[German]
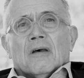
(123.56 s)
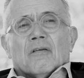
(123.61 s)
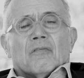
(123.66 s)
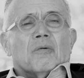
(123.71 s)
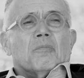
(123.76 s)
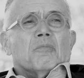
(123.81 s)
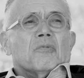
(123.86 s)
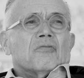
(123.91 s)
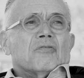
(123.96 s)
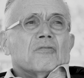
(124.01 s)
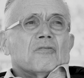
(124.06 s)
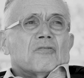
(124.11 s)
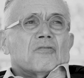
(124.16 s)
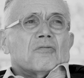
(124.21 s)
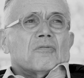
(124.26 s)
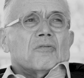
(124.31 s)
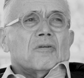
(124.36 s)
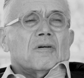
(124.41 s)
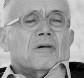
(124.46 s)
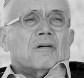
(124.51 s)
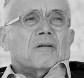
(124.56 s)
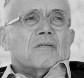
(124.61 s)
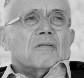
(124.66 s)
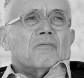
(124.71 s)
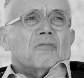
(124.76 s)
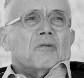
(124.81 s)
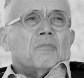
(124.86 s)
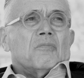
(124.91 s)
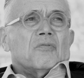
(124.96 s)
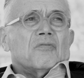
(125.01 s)
Wir müssen zurück,
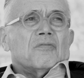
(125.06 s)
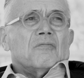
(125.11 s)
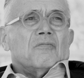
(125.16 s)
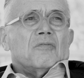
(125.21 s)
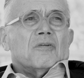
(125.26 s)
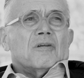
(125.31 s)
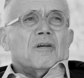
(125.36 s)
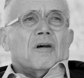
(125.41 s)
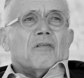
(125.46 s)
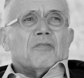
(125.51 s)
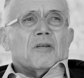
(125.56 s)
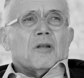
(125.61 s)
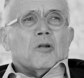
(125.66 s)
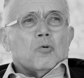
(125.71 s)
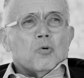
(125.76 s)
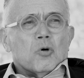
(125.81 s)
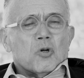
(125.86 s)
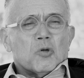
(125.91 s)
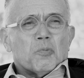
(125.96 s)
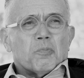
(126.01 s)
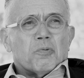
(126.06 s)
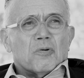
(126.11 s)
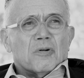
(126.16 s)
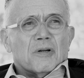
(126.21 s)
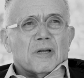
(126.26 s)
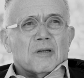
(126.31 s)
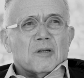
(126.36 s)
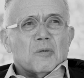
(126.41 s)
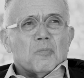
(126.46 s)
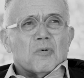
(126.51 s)
wir müssen wirklich auf den Ursprung
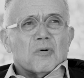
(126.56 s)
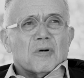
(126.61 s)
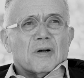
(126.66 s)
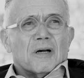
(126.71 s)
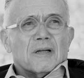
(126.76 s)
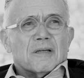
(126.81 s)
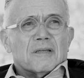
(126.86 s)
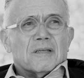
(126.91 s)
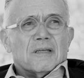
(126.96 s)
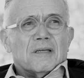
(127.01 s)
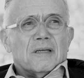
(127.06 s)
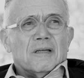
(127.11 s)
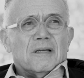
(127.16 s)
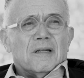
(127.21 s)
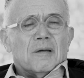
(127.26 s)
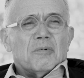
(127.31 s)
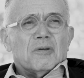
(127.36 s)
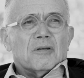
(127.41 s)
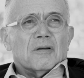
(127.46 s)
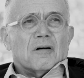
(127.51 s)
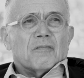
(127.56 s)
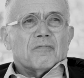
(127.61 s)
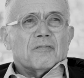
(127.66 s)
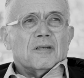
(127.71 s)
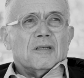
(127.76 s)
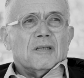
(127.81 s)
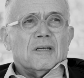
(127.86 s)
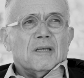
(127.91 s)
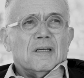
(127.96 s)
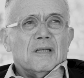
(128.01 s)
der Demokratie, nämlich auf
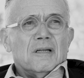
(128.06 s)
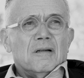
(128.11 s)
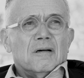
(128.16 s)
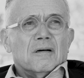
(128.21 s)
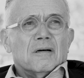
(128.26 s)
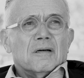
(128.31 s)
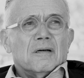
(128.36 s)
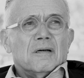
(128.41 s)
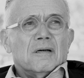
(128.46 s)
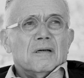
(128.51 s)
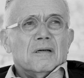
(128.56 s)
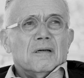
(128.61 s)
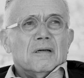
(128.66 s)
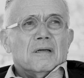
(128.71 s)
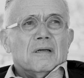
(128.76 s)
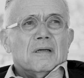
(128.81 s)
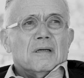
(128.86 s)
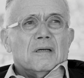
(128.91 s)
die innere